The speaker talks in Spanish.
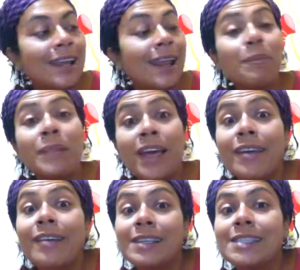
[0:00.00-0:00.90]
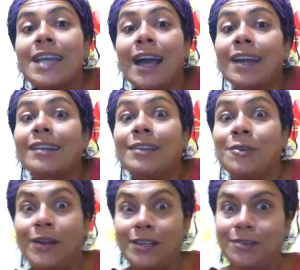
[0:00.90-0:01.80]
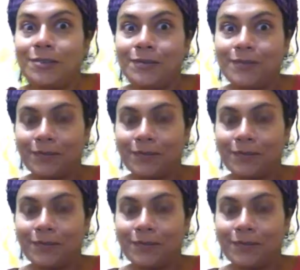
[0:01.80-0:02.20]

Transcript: la piedra del chakra del corazón